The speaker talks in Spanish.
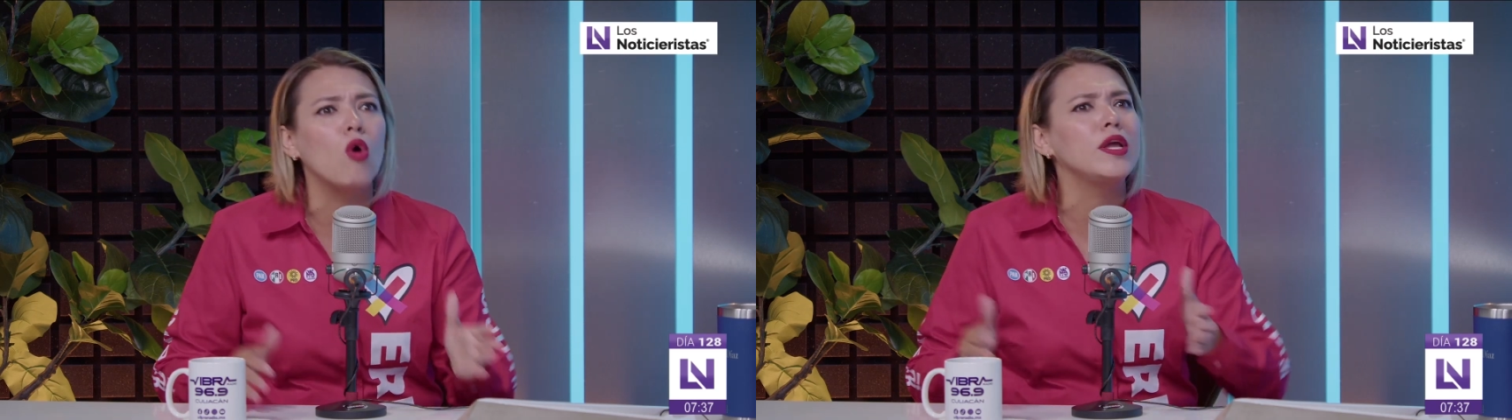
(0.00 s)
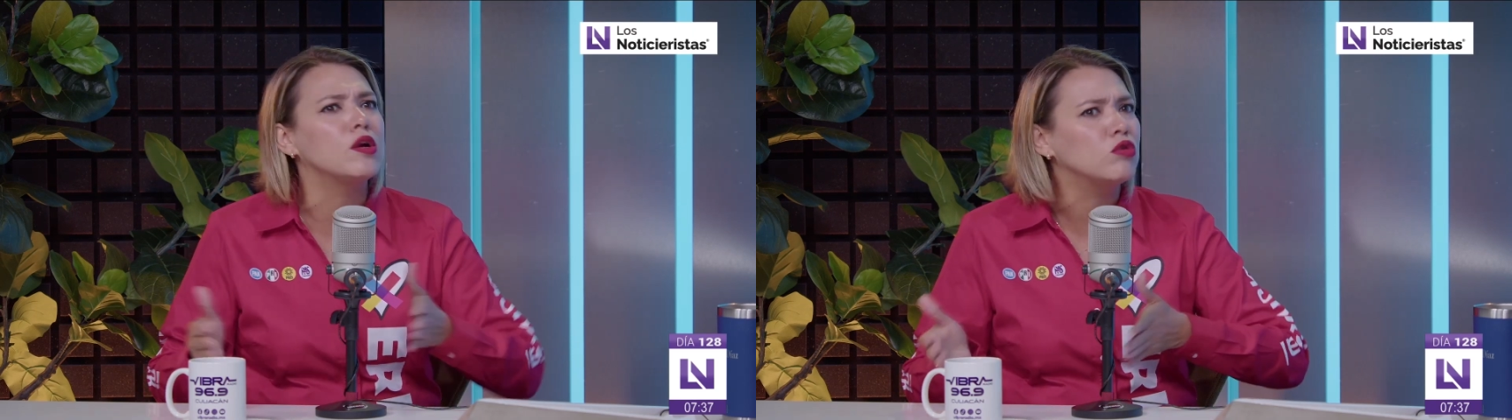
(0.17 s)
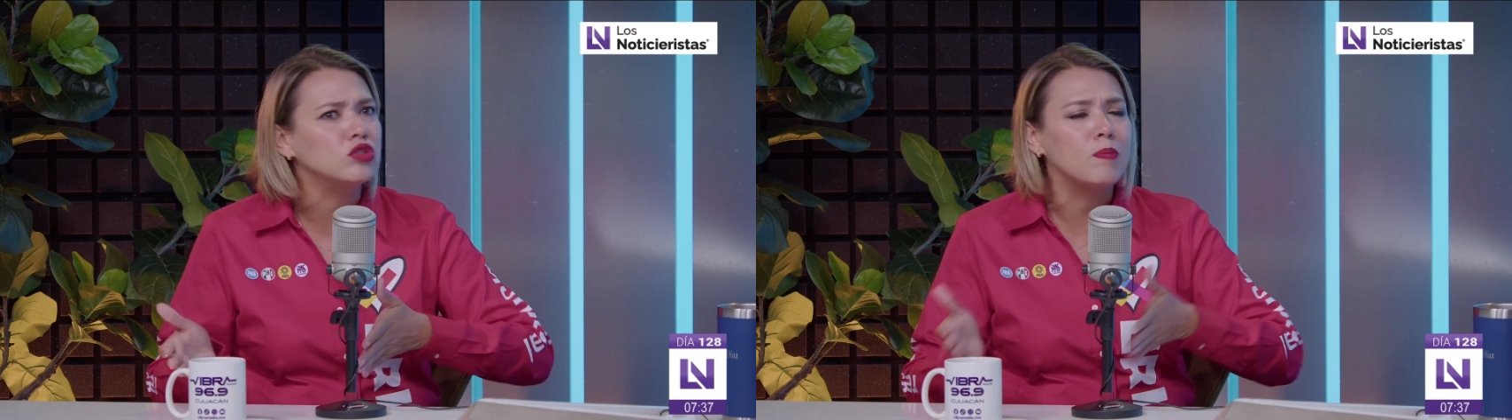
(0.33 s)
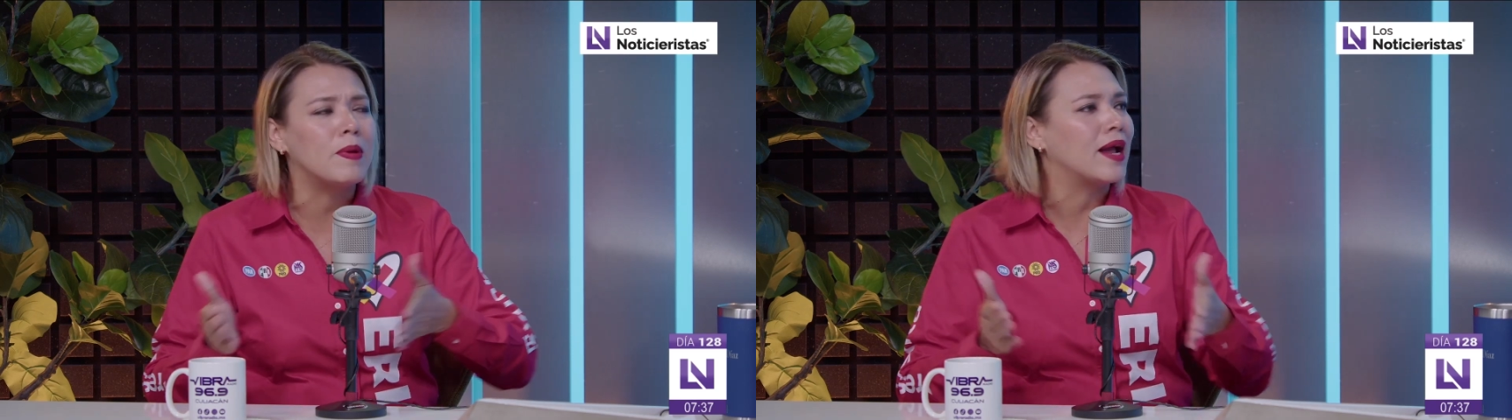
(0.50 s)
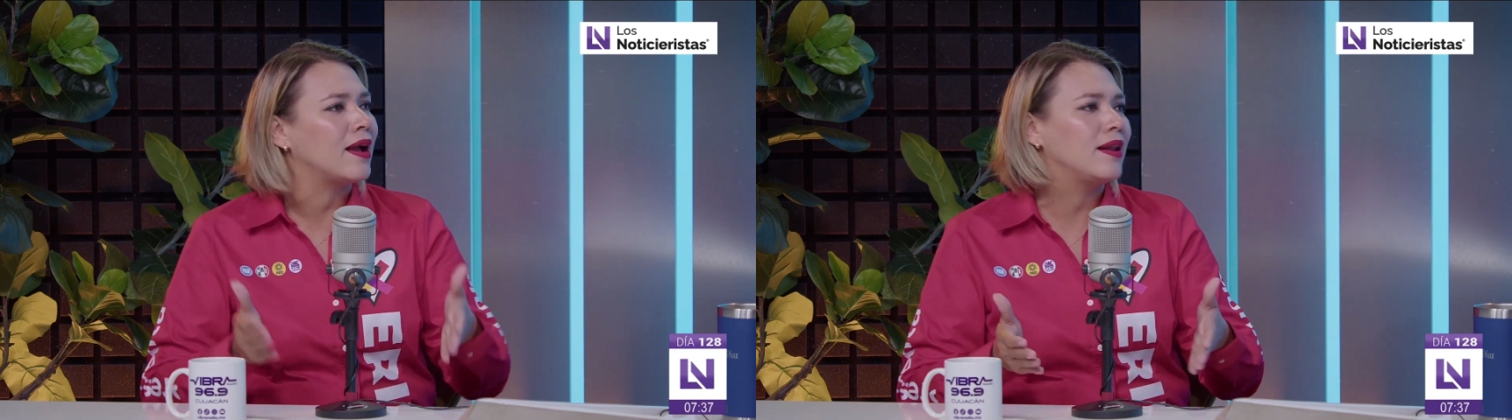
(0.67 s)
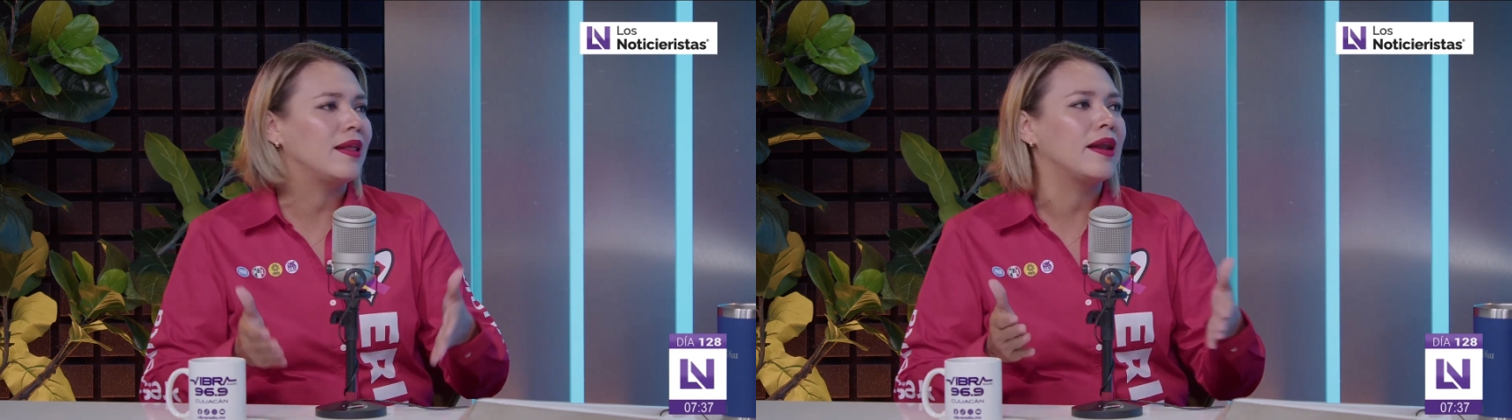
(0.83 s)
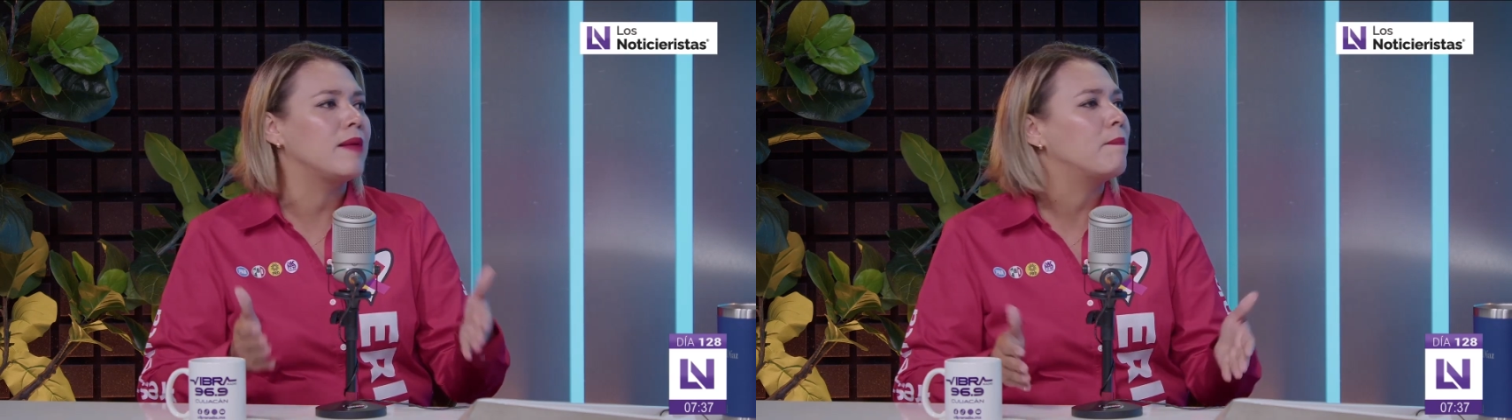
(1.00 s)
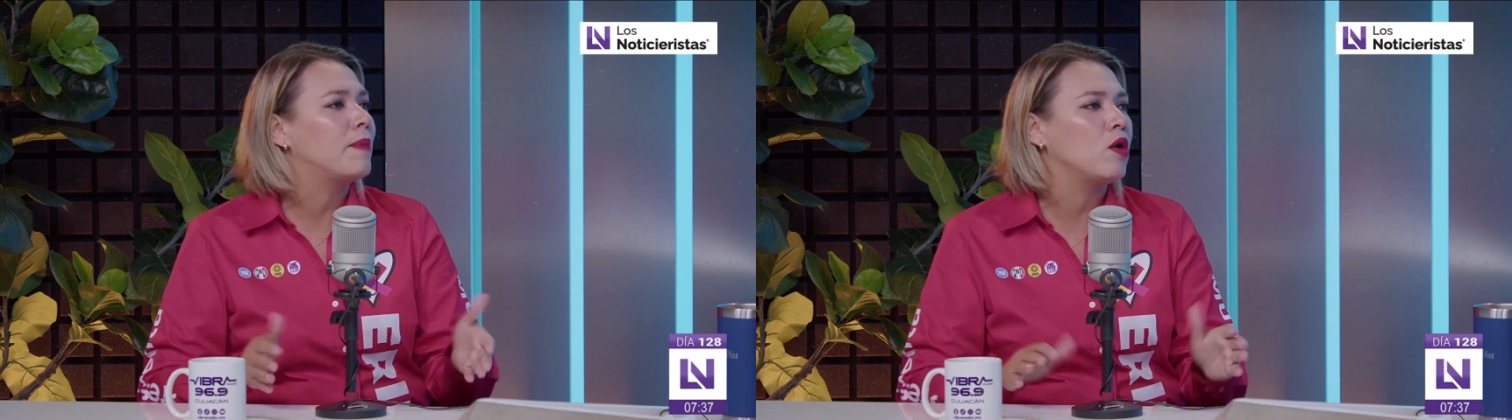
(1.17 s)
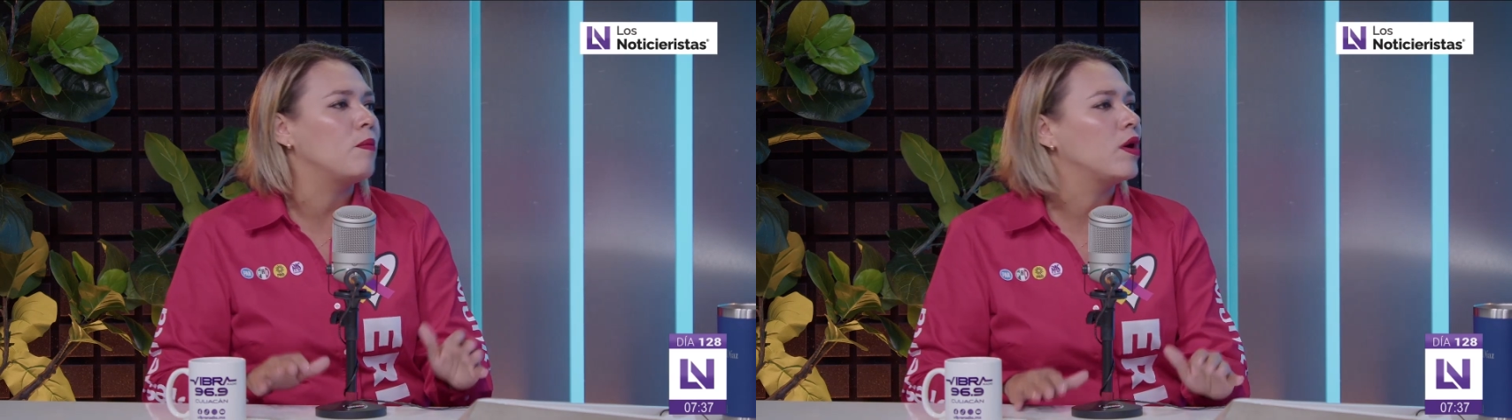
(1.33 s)
o incluso para generar
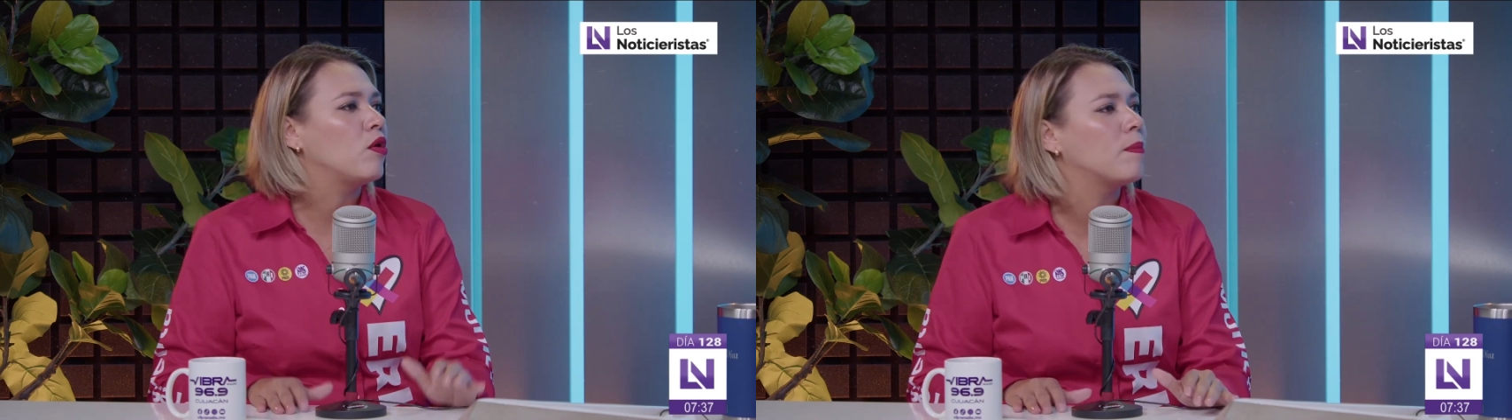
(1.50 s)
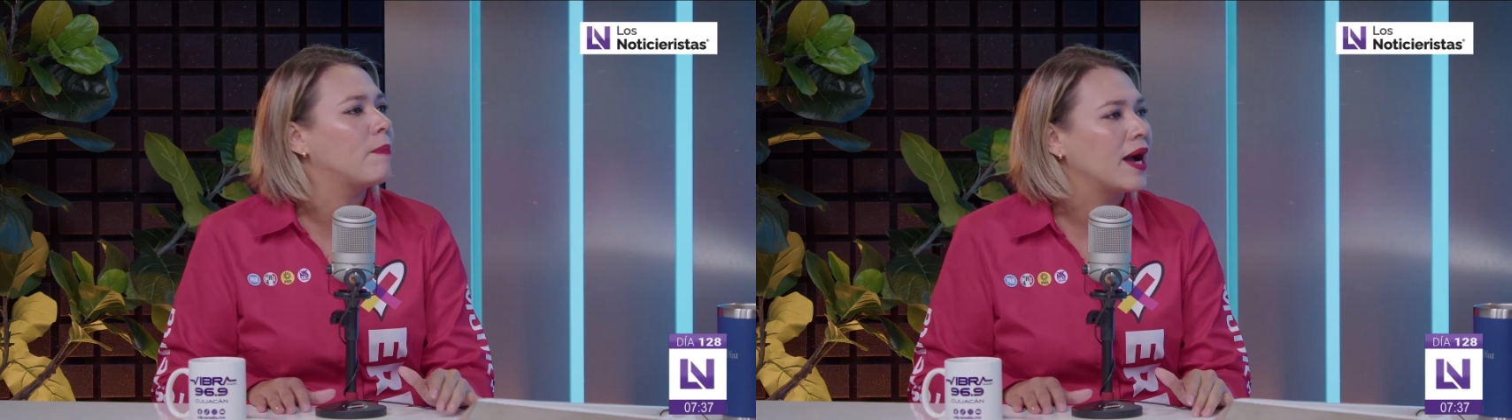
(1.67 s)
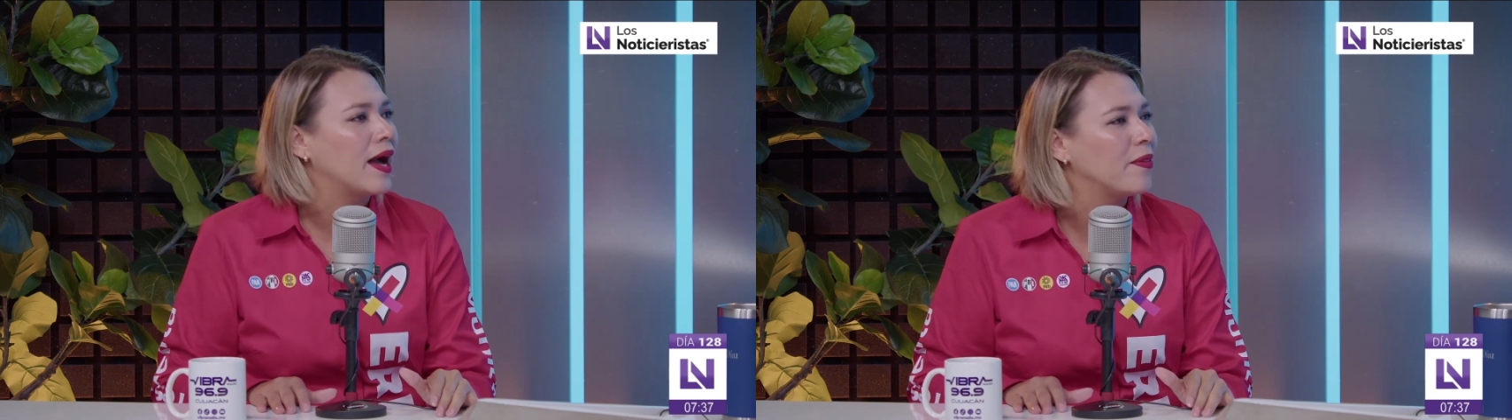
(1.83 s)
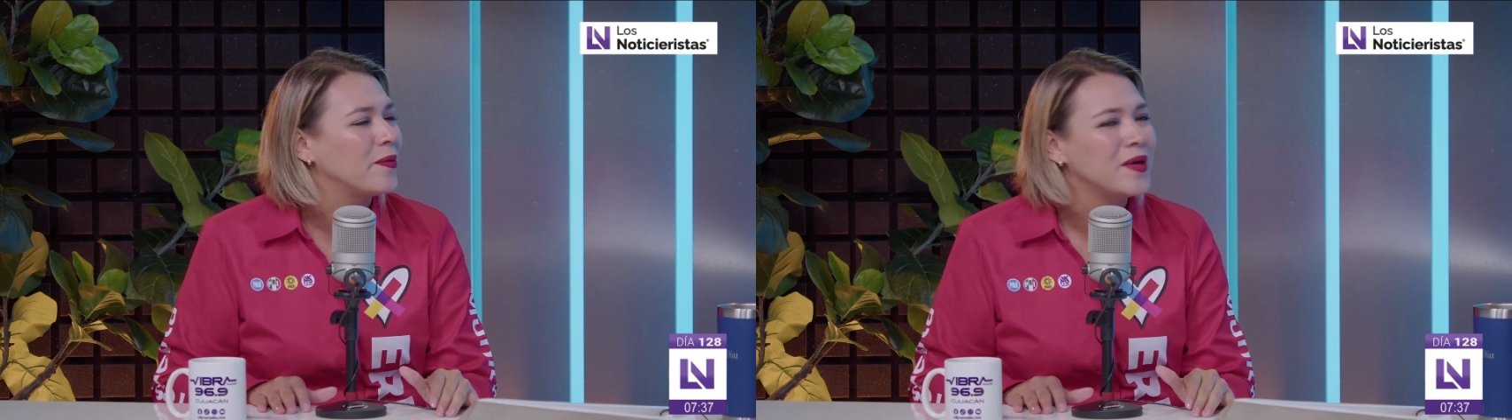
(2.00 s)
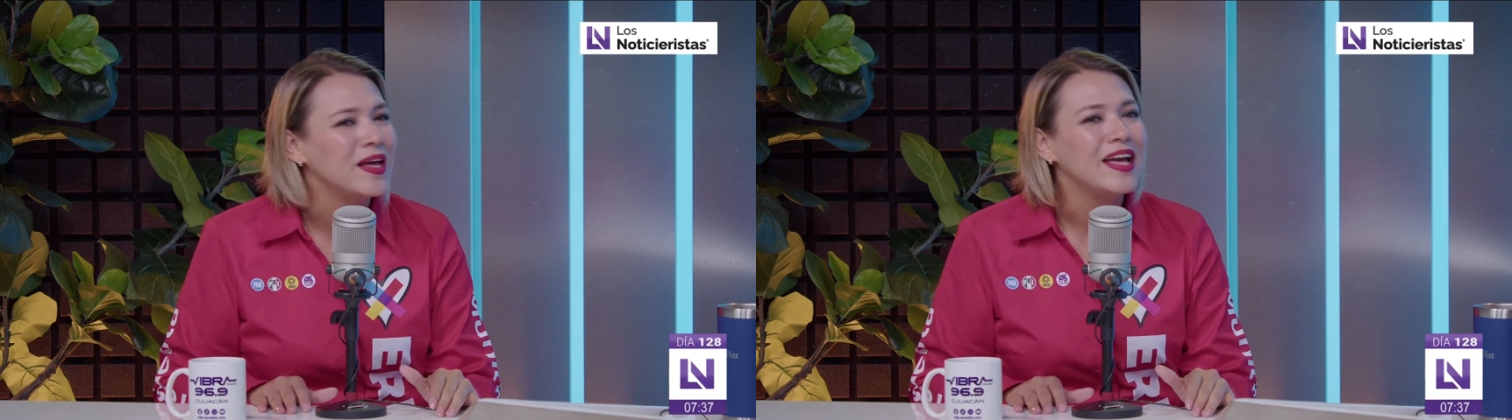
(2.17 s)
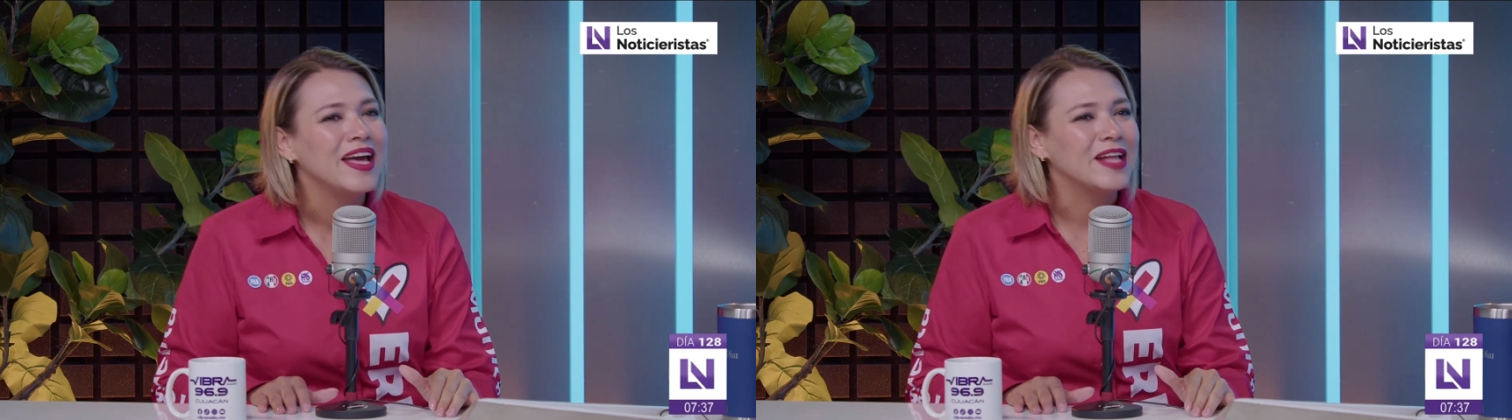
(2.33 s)
empleo mejor pagado.